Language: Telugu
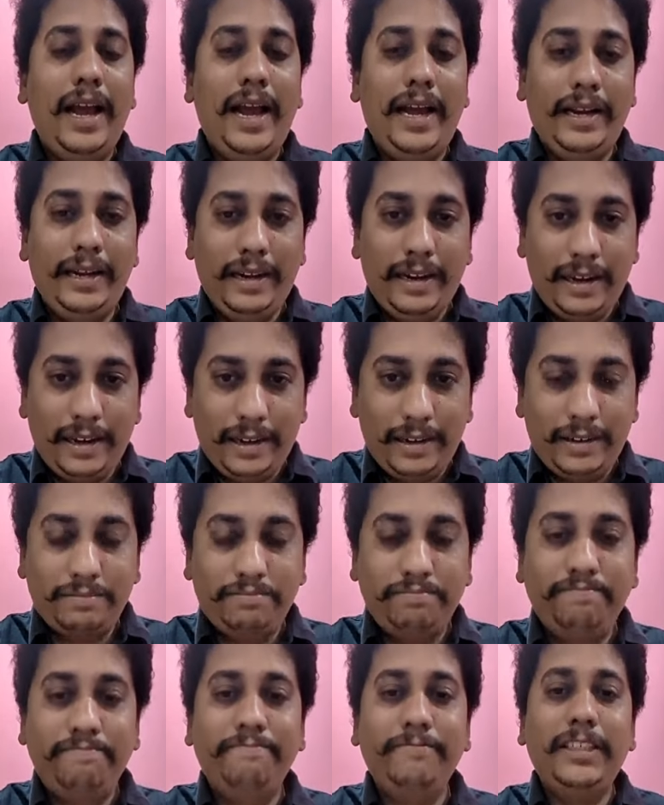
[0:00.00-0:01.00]
అండ్ uh,
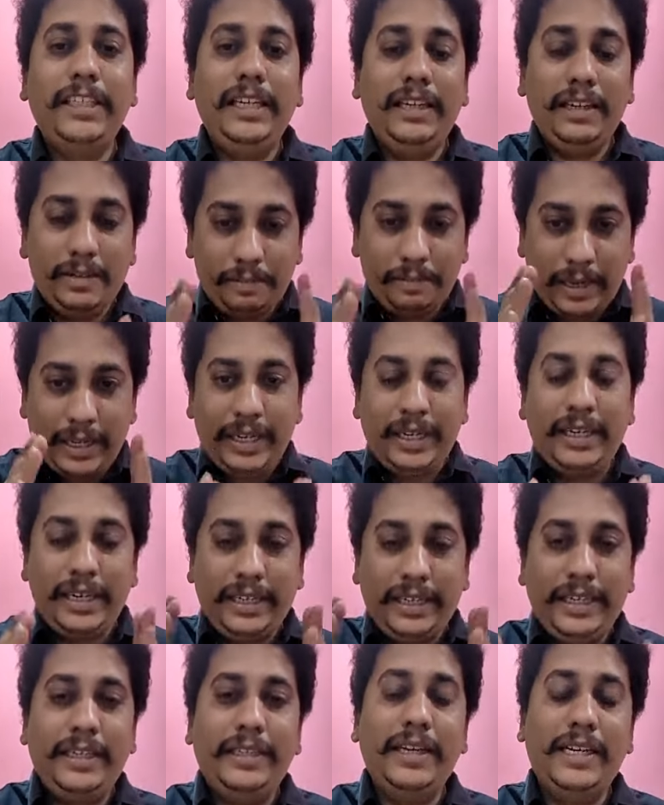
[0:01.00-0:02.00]
మరిన్ని
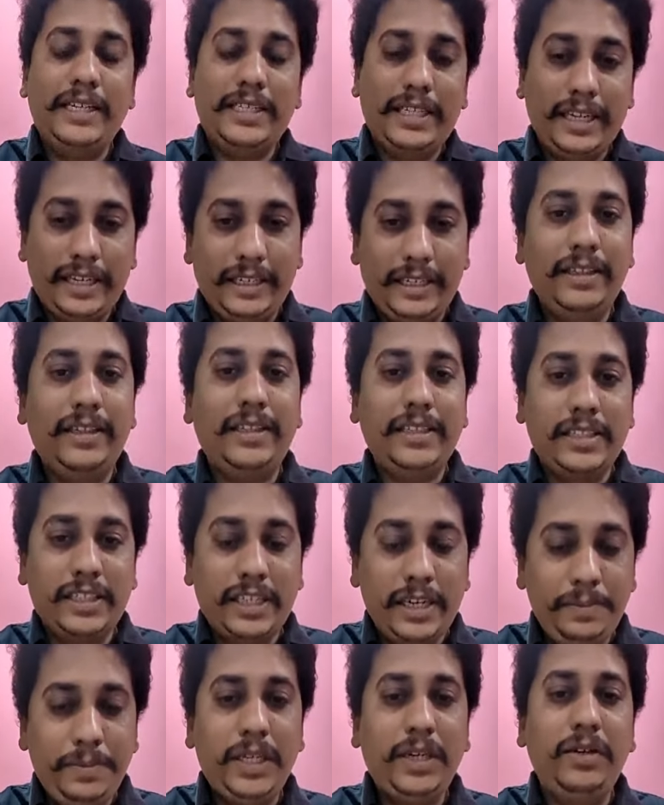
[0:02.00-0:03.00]
డీటెయిల్స్కి కింద
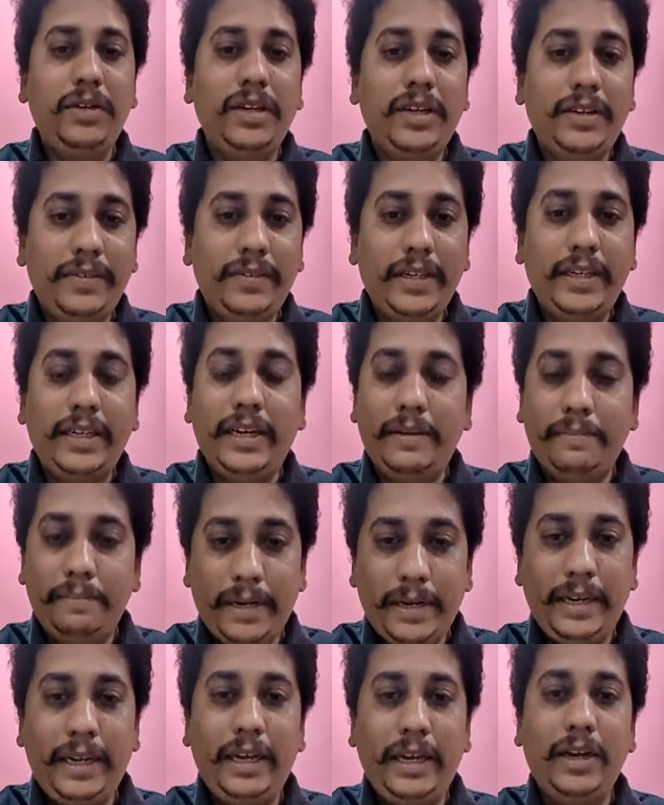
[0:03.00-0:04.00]
డిస్క్రిప్షన్లో ఉన్నటువంటి
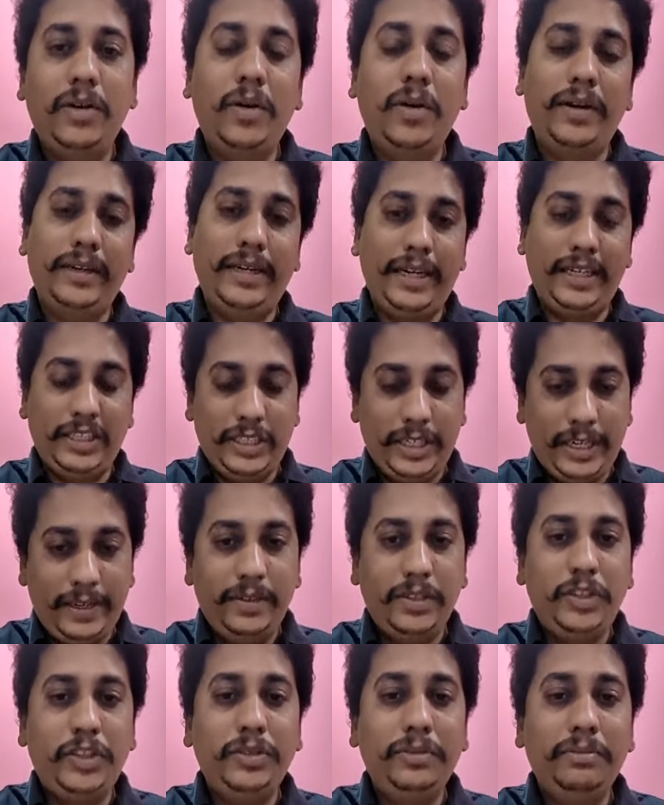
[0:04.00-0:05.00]
నెంబర్ని కాంటాక్ట్
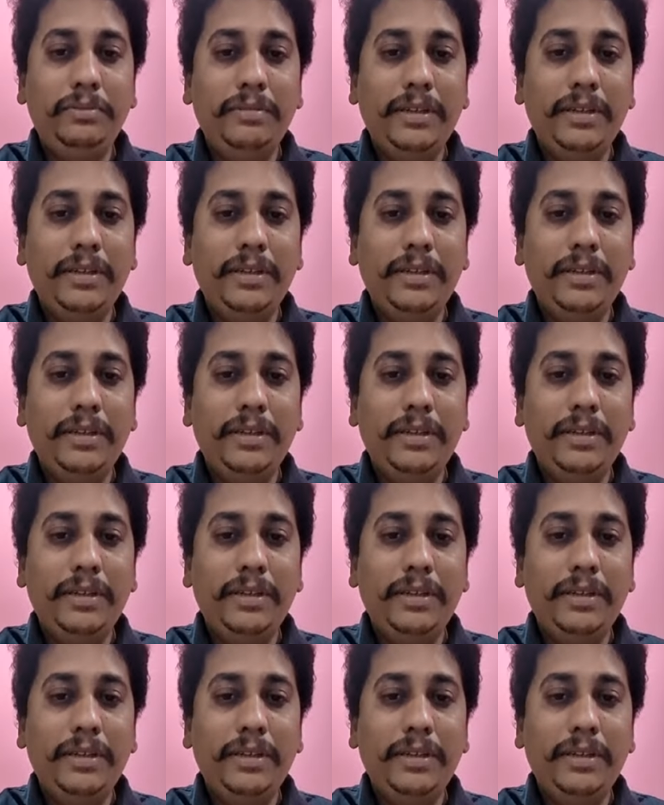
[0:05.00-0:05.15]
చేయవచ్చు